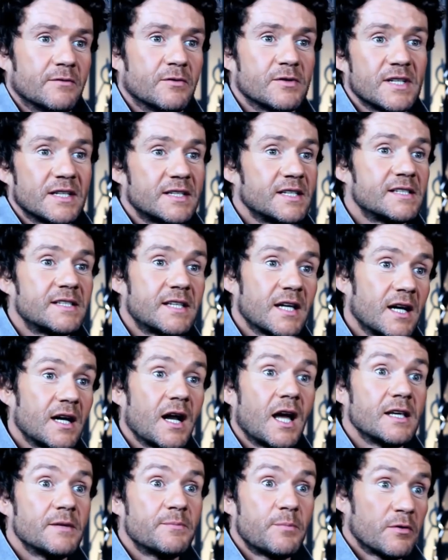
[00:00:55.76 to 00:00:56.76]
Vos intestins,
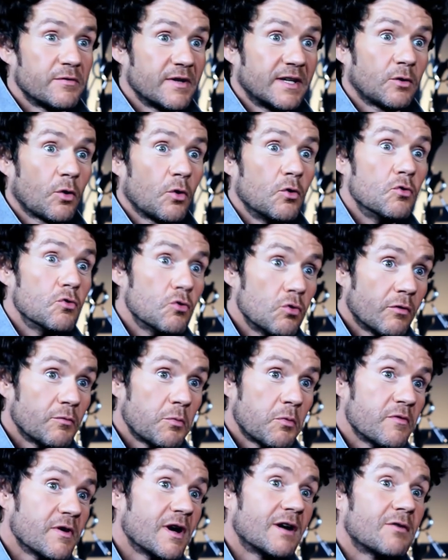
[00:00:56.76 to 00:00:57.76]
là, ils peuvent être lourds, vous
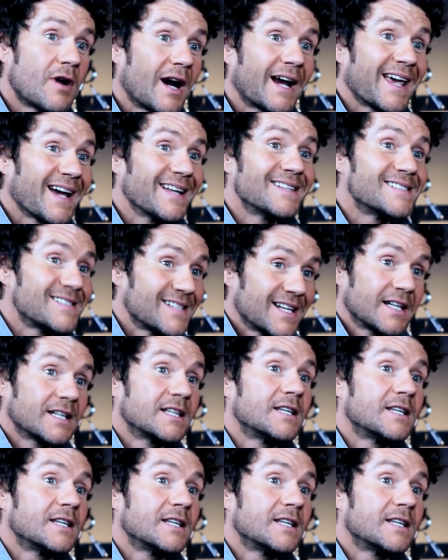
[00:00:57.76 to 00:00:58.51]
pouvez avoir 4-5